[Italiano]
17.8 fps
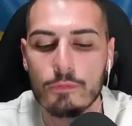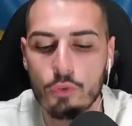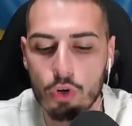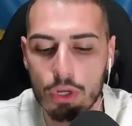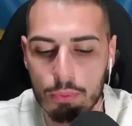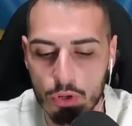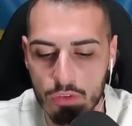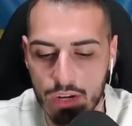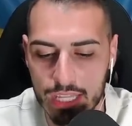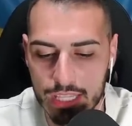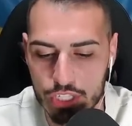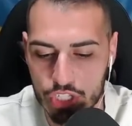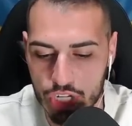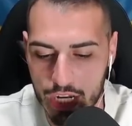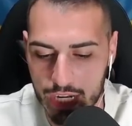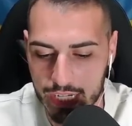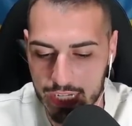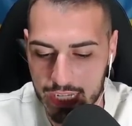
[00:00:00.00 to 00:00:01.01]
Voi
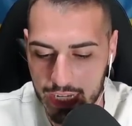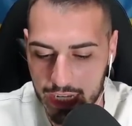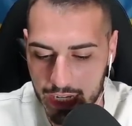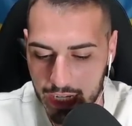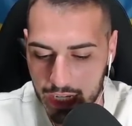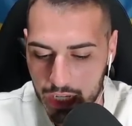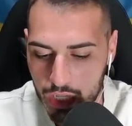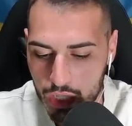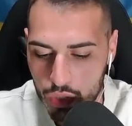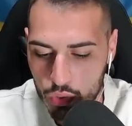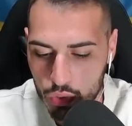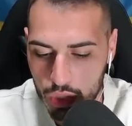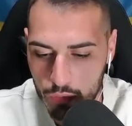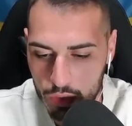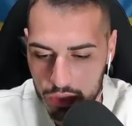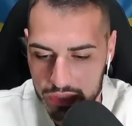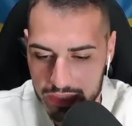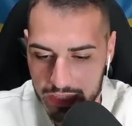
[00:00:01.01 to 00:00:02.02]
provateci anche con i
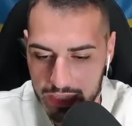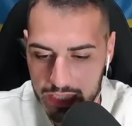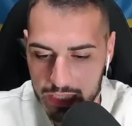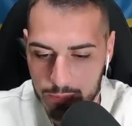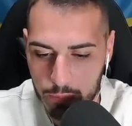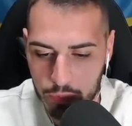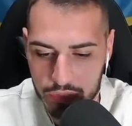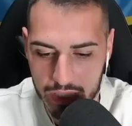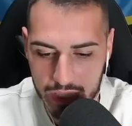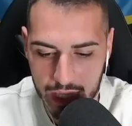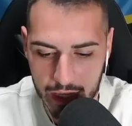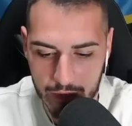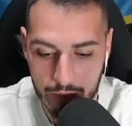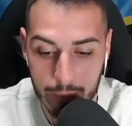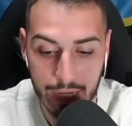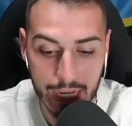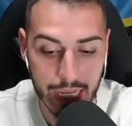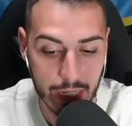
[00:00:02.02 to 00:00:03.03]
vostri
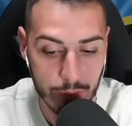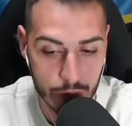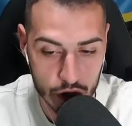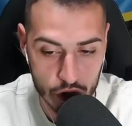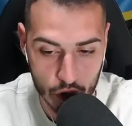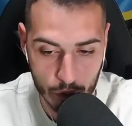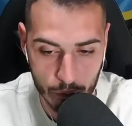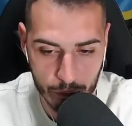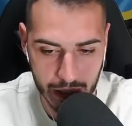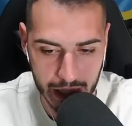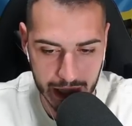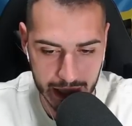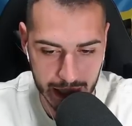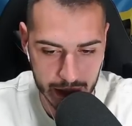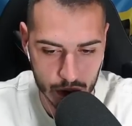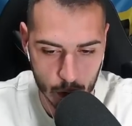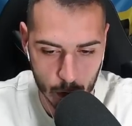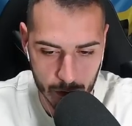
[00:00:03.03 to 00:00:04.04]
dispositivi, magari faccio fail,
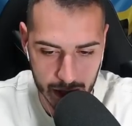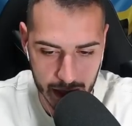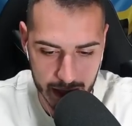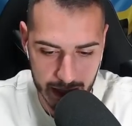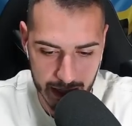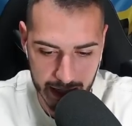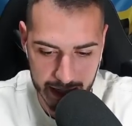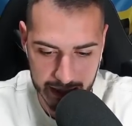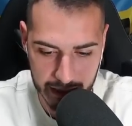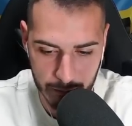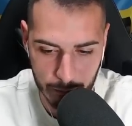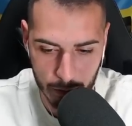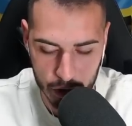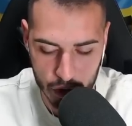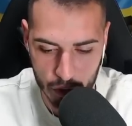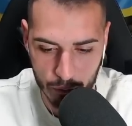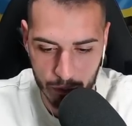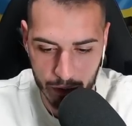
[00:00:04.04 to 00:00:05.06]
tanto lo vedete raga, se
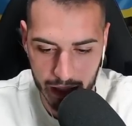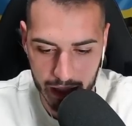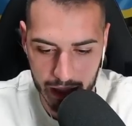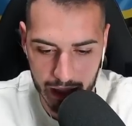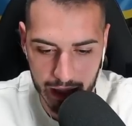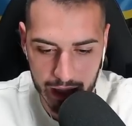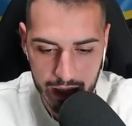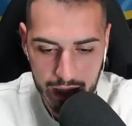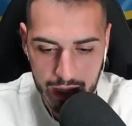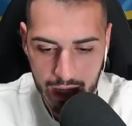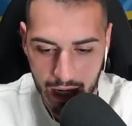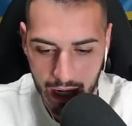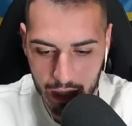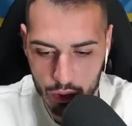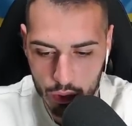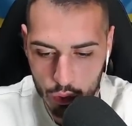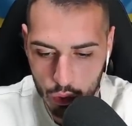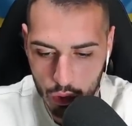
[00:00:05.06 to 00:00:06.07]
faccio fail
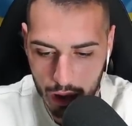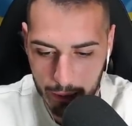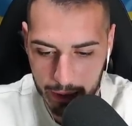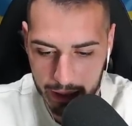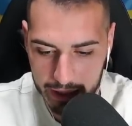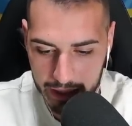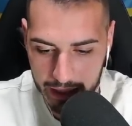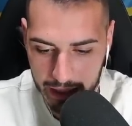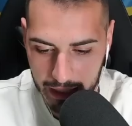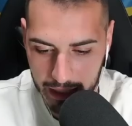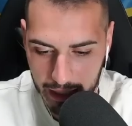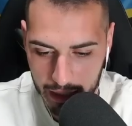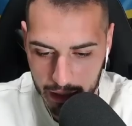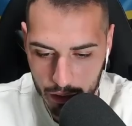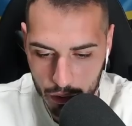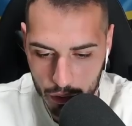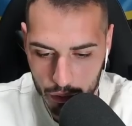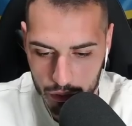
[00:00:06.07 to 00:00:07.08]
annullo la
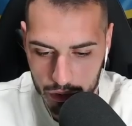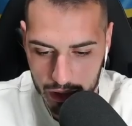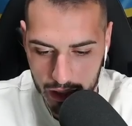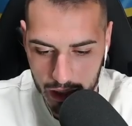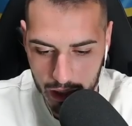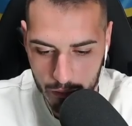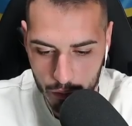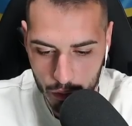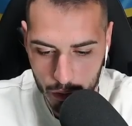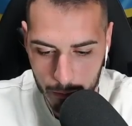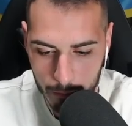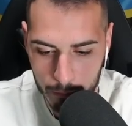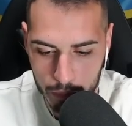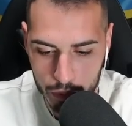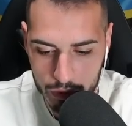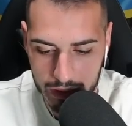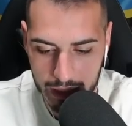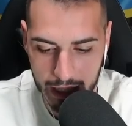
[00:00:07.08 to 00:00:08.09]
partita, non devo
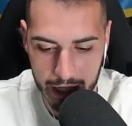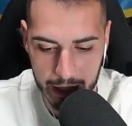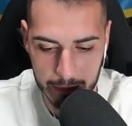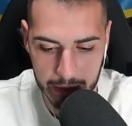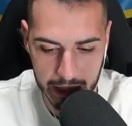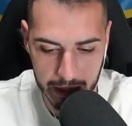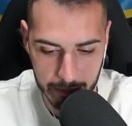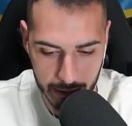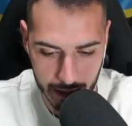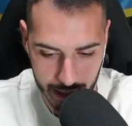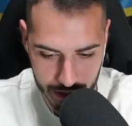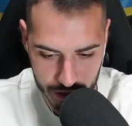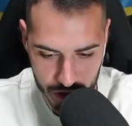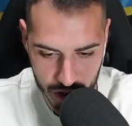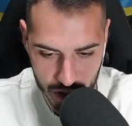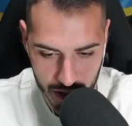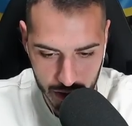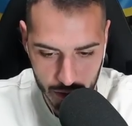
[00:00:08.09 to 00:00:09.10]
buttarmi di
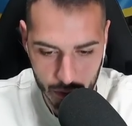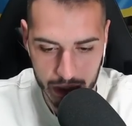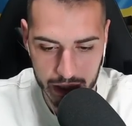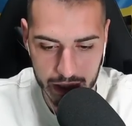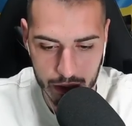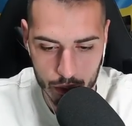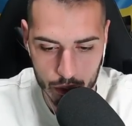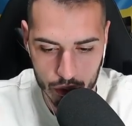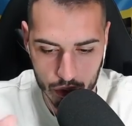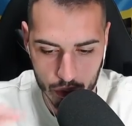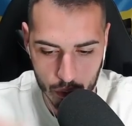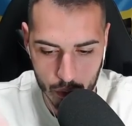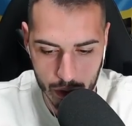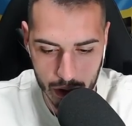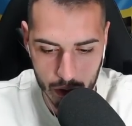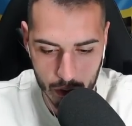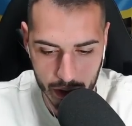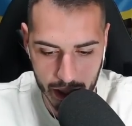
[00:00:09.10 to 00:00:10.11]
pancia. Quindi tutto
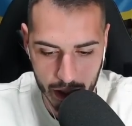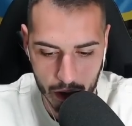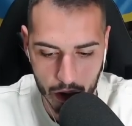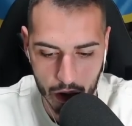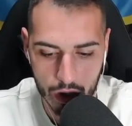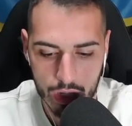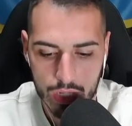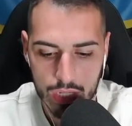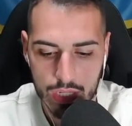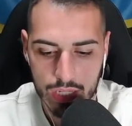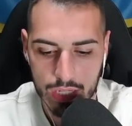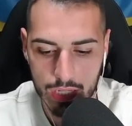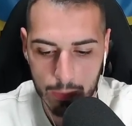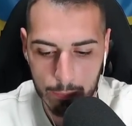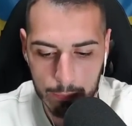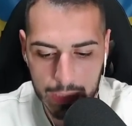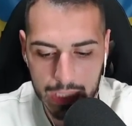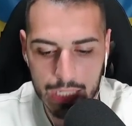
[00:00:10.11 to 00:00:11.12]
quello che ho
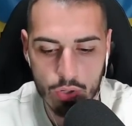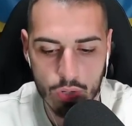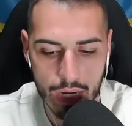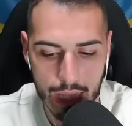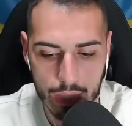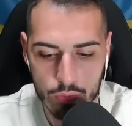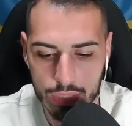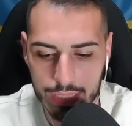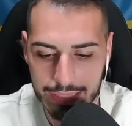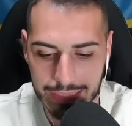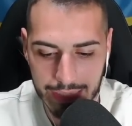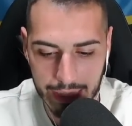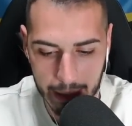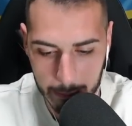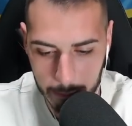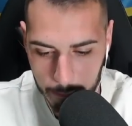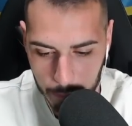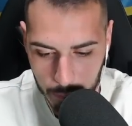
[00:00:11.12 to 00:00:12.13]
eh, migliorato nel
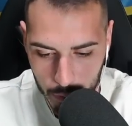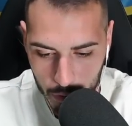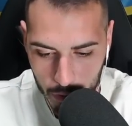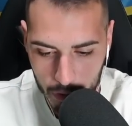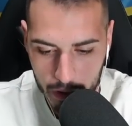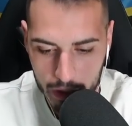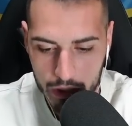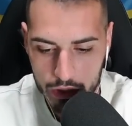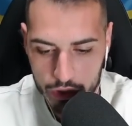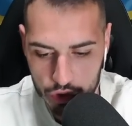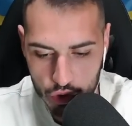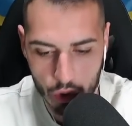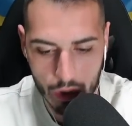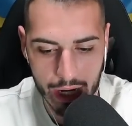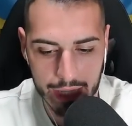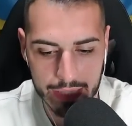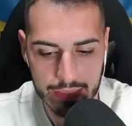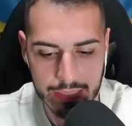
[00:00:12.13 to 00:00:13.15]
tempo
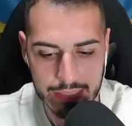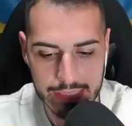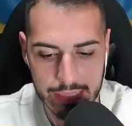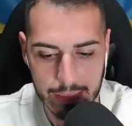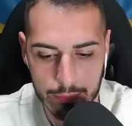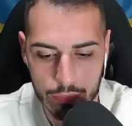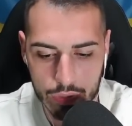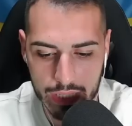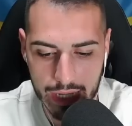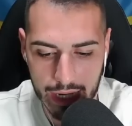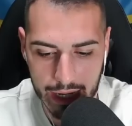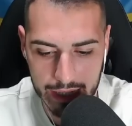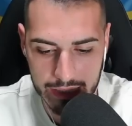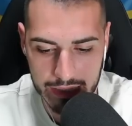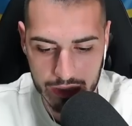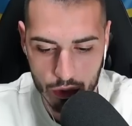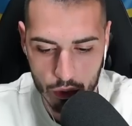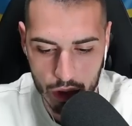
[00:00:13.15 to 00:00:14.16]
giocando a Stumble
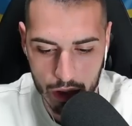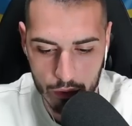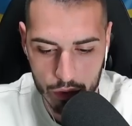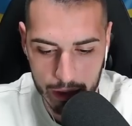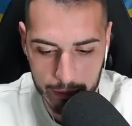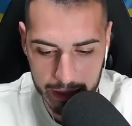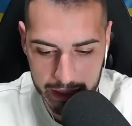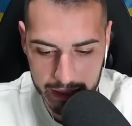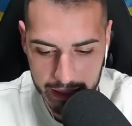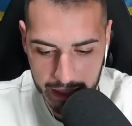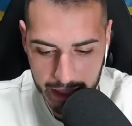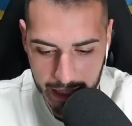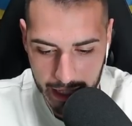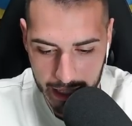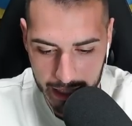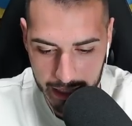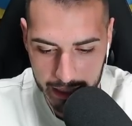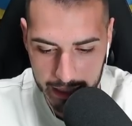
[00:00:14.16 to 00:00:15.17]
Guys lo devo
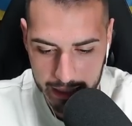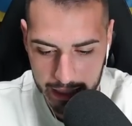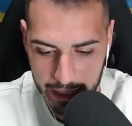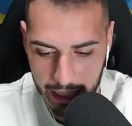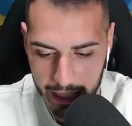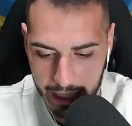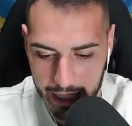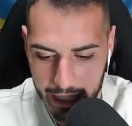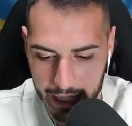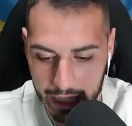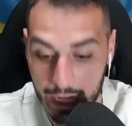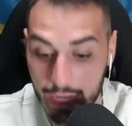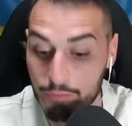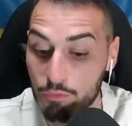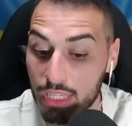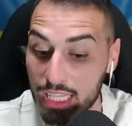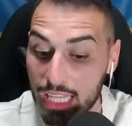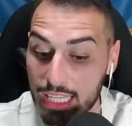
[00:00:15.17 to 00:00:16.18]
dimenticare. Eccola.
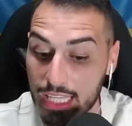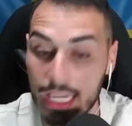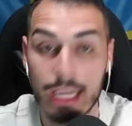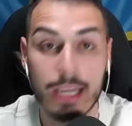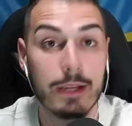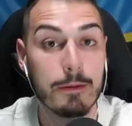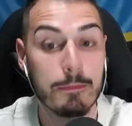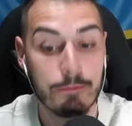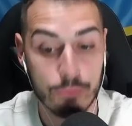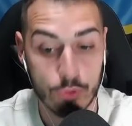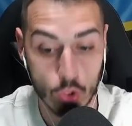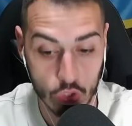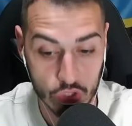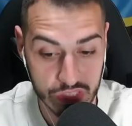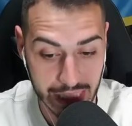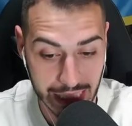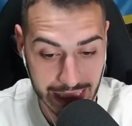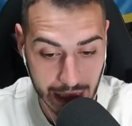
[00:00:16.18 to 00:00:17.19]
Vedete? Non
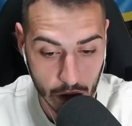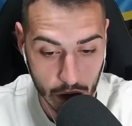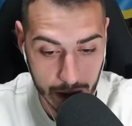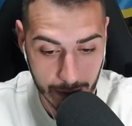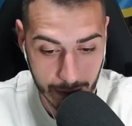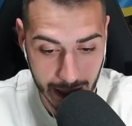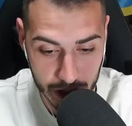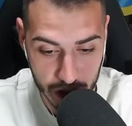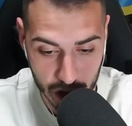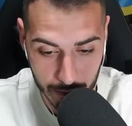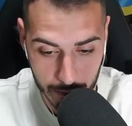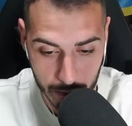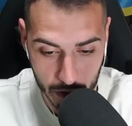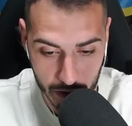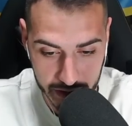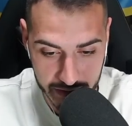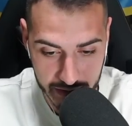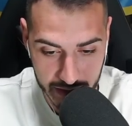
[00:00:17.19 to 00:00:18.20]
ho saltato de pancia,
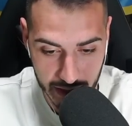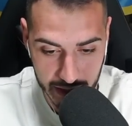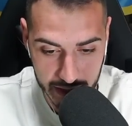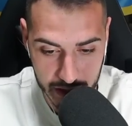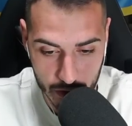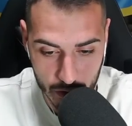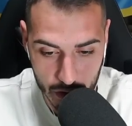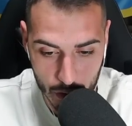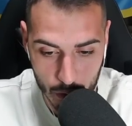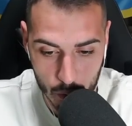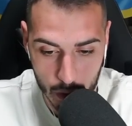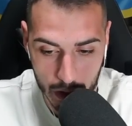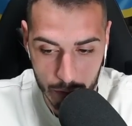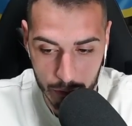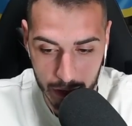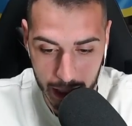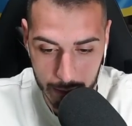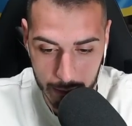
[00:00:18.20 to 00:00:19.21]
boys. Rischio di non
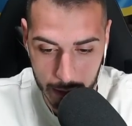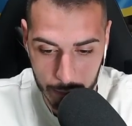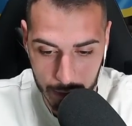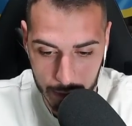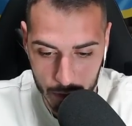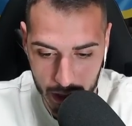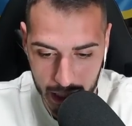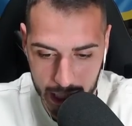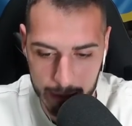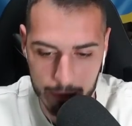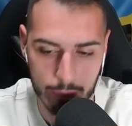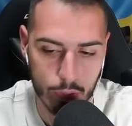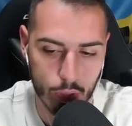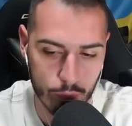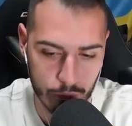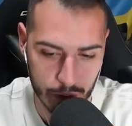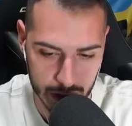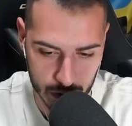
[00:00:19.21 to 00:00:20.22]
qualificarmi al primo game,
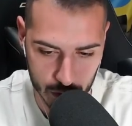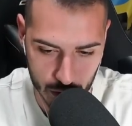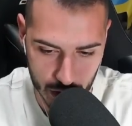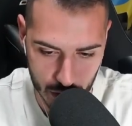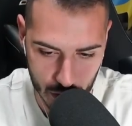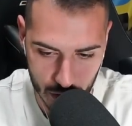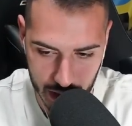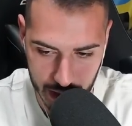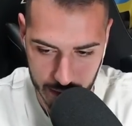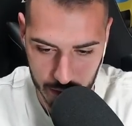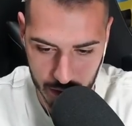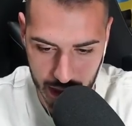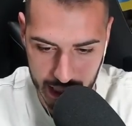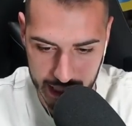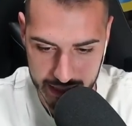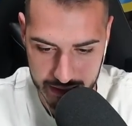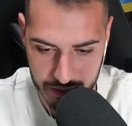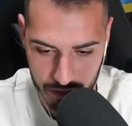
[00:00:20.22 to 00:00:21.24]
però ho fatto un errore da
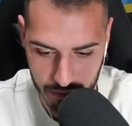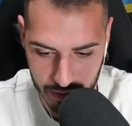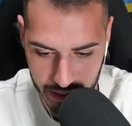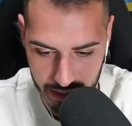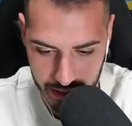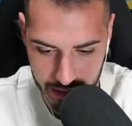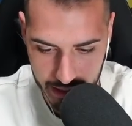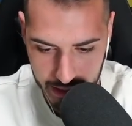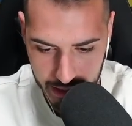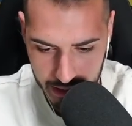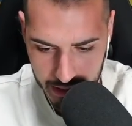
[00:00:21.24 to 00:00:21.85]
pollastro, eh.